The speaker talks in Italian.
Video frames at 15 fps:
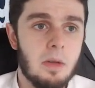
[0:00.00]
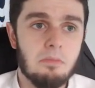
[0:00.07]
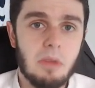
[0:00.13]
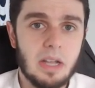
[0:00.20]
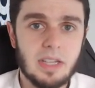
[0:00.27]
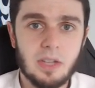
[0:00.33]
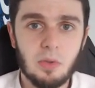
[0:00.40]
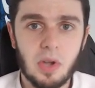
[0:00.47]

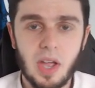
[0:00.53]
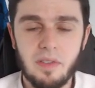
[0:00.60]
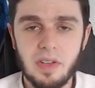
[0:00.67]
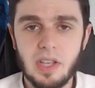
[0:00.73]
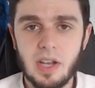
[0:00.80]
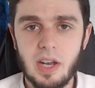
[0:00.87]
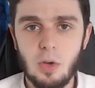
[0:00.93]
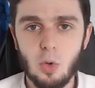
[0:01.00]
andando anche a
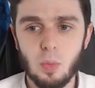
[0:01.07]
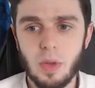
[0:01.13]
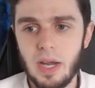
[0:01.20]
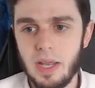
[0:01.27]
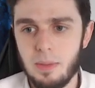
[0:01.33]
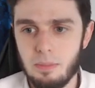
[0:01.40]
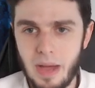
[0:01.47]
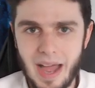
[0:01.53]
vedere i
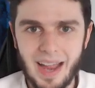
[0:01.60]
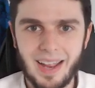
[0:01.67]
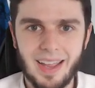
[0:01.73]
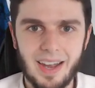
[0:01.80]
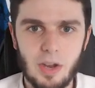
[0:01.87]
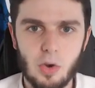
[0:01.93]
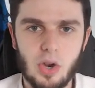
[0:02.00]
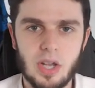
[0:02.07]
numeri, ma anche
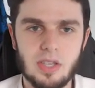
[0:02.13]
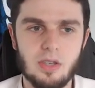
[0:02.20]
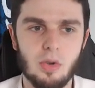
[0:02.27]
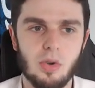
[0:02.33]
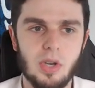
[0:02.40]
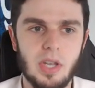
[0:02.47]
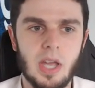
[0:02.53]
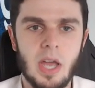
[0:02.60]
le
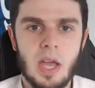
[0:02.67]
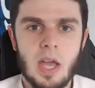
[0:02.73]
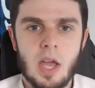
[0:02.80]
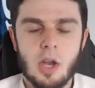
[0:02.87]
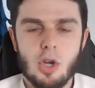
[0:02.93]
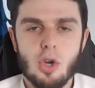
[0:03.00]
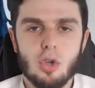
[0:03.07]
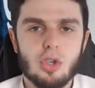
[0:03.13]
occasioni,
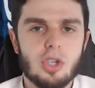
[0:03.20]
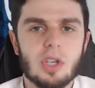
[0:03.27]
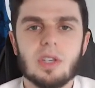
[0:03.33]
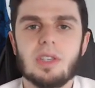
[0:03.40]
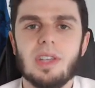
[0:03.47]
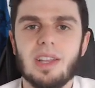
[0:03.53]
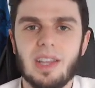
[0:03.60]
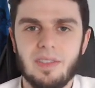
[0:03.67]
non c'è
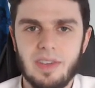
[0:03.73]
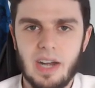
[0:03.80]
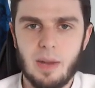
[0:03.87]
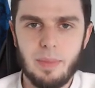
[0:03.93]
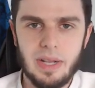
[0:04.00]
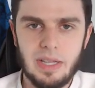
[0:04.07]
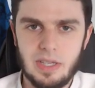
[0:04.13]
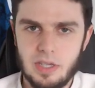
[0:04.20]
stata
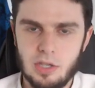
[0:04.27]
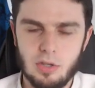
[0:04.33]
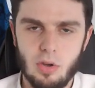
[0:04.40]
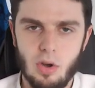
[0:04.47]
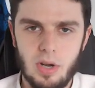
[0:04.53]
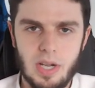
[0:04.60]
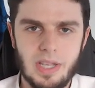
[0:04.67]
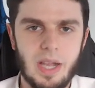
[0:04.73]
veramente
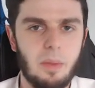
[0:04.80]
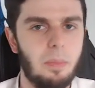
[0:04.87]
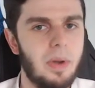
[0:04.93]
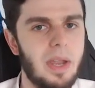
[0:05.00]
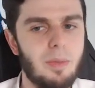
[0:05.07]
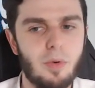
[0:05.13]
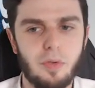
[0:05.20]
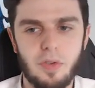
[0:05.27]
storia dal
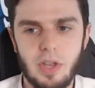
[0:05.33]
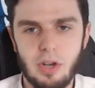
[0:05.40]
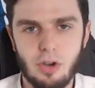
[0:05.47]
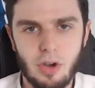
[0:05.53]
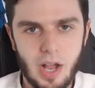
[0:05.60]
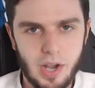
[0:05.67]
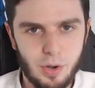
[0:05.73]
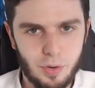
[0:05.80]
primo fino
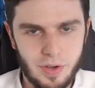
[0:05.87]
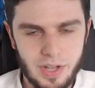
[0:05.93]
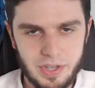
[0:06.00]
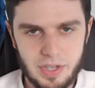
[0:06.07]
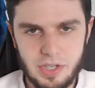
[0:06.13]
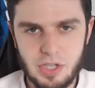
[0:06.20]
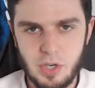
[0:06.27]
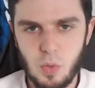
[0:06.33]
al
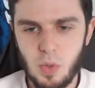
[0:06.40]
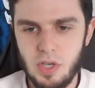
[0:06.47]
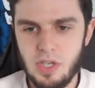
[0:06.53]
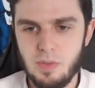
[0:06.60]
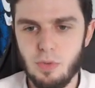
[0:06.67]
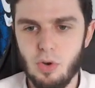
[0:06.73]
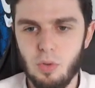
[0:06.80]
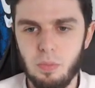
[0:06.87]
95
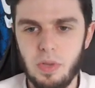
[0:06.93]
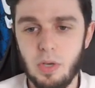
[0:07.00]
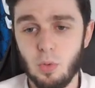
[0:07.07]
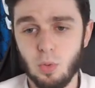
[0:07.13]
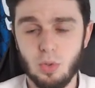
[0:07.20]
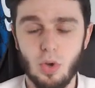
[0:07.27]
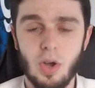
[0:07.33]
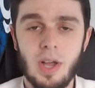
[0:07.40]

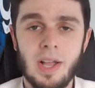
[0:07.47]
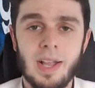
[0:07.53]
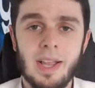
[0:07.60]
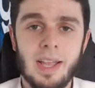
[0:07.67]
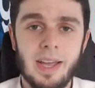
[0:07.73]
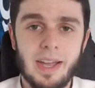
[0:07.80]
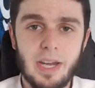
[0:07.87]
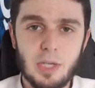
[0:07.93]
minuto.
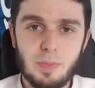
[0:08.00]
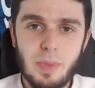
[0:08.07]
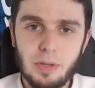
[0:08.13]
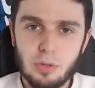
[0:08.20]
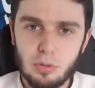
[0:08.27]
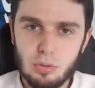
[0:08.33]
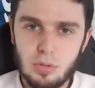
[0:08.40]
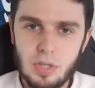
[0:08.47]

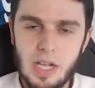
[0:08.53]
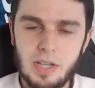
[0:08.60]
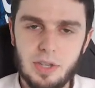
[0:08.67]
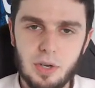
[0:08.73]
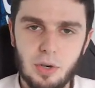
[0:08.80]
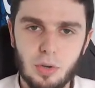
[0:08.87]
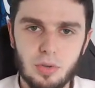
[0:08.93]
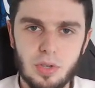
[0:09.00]
Rispetto a tutti gli
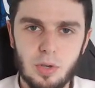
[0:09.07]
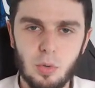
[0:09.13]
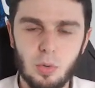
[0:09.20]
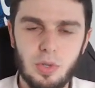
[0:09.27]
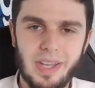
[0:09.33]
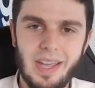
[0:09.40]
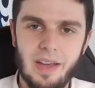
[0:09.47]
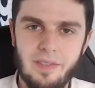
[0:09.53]
altri
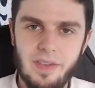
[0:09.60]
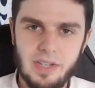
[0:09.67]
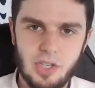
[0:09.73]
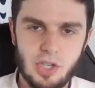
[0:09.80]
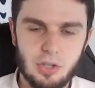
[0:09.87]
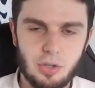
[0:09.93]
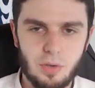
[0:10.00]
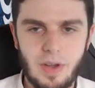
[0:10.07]
contenuti che avete
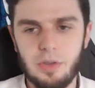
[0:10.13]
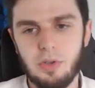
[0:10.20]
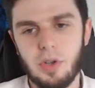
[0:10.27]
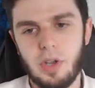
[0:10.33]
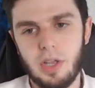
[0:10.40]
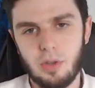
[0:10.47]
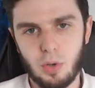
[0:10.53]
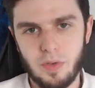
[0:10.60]
già trovato e
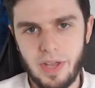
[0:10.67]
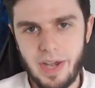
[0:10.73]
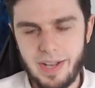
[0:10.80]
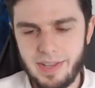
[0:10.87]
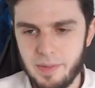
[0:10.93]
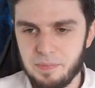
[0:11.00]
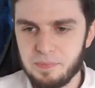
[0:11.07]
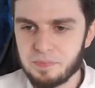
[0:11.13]
che
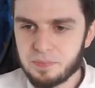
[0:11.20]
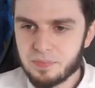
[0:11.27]
troverete